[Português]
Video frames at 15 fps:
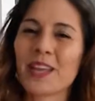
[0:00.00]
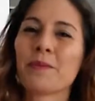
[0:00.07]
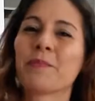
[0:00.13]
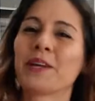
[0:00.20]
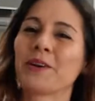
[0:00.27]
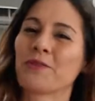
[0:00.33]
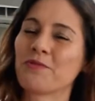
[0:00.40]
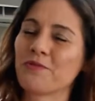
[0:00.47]

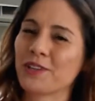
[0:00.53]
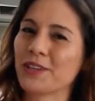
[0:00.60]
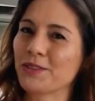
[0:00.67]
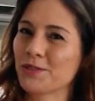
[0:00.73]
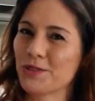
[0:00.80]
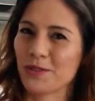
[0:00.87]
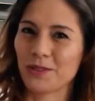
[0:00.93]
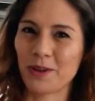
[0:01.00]
para conferir
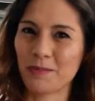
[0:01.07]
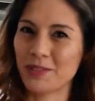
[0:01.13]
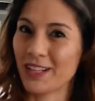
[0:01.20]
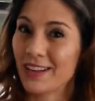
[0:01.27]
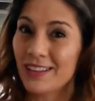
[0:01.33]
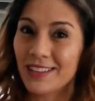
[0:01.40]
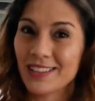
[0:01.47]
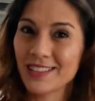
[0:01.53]
o seu nome
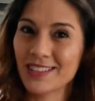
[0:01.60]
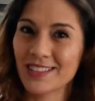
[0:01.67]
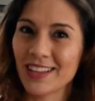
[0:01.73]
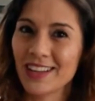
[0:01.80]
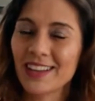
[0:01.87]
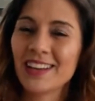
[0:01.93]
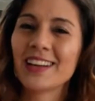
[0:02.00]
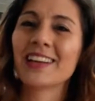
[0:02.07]
na
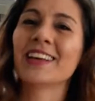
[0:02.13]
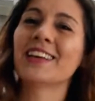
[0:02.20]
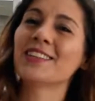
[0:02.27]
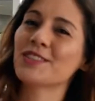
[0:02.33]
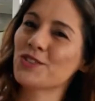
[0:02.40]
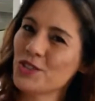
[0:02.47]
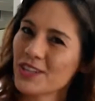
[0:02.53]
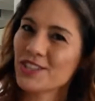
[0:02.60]
lista e
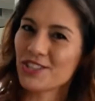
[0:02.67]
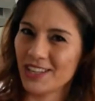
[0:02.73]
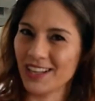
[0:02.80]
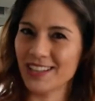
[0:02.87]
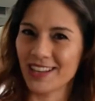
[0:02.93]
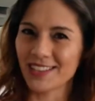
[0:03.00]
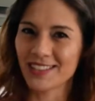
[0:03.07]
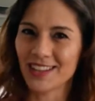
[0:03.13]
se dirigir
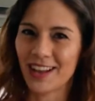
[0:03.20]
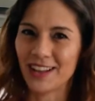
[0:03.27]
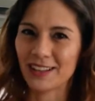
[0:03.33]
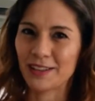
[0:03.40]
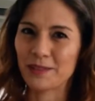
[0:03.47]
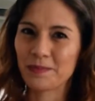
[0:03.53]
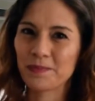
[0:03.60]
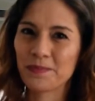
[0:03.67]
até a
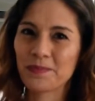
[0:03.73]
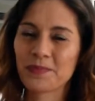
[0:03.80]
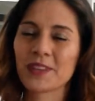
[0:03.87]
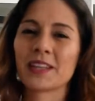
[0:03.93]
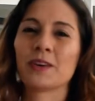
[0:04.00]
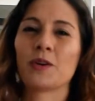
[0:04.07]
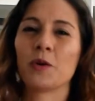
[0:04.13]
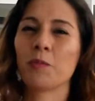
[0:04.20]
sala.
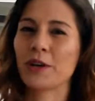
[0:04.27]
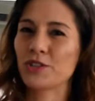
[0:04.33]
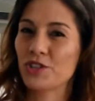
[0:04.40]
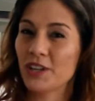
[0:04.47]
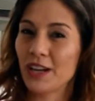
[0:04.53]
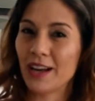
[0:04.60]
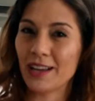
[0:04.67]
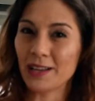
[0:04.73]
Uma
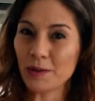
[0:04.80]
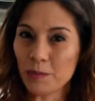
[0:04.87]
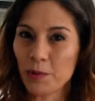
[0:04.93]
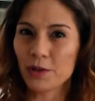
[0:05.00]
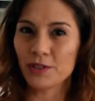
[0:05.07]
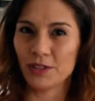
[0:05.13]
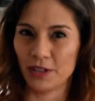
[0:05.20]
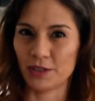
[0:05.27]
dica
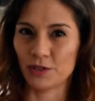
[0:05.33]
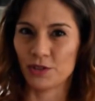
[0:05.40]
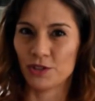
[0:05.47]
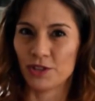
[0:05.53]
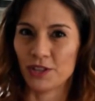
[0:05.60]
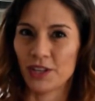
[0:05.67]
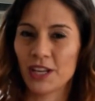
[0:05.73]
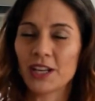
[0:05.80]

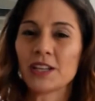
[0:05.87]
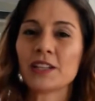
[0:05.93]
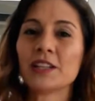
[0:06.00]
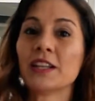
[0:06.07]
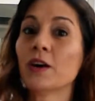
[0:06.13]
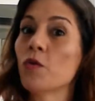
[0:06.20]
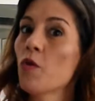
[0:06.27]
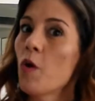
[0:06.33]
importante:
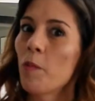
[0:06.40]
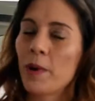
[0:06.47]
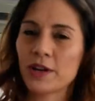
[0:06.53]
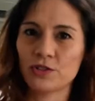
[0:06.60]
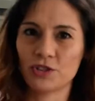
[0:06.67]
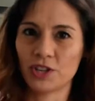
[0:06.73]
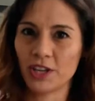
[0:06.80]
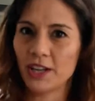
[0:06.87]
não
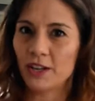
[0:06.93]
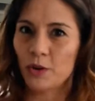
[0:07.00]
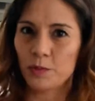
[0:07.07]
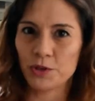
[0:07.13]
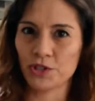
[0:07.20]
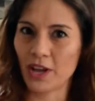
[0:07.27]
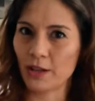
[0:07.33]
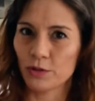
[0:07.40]
compartilhe
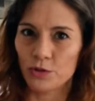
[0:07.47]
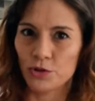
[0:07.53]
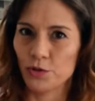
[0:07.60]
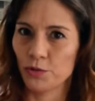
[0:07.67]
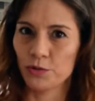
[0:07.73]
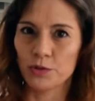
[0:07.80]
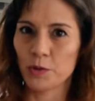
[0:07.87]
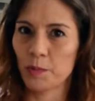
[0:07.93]
objetos de
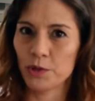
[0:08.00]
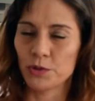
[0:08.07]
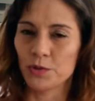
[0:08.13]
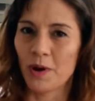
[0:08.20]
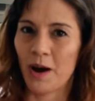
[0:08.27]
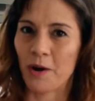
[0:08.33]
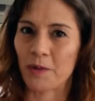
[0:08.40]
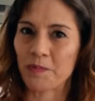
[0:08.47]
uso
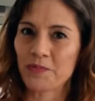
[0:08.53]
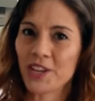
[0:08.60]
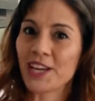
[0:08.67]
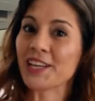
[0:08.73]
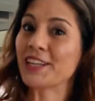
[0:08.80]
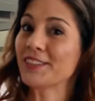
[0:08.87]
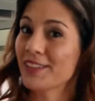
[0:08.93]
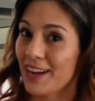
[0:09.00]
pessoal
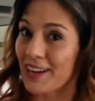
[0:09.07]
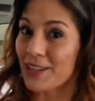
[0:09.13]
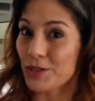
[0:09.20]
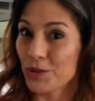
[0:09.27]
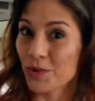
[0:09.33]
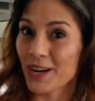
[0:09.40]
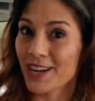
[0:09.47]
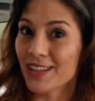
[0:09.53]
e traga
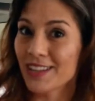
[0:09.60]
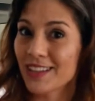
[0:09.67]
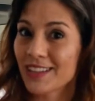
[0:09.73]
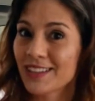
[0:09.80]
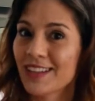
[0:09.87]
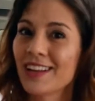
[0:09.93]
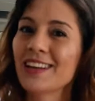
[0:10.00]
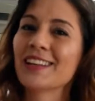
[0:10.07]
sua
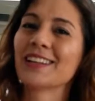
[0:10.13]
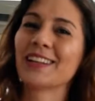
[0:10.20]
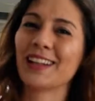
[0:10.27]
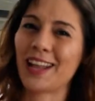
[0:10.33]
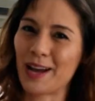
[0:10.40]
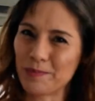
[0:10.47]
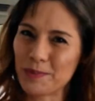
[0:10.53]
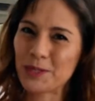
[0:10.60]
caneta,
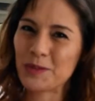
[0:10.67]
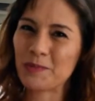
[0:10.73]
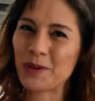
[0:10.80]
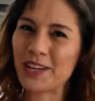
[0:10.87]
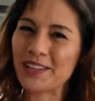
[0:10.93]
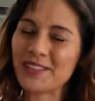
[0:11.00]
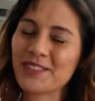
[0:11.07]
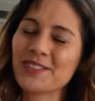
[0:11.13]
lápis
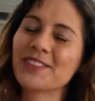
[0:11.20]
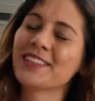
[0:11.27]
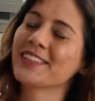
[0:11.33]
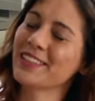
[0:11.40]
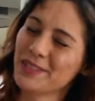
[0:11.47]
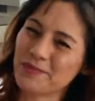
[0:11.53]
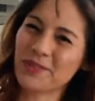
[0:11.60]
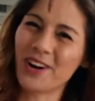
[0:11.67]
preto
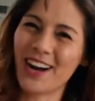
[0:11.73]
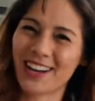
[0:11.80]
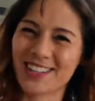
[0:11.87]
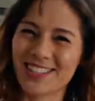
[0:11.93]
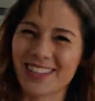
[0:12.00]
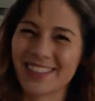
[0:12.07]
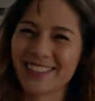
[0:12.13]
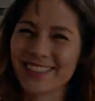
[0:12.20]
e
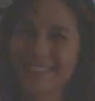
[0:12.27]
borracha.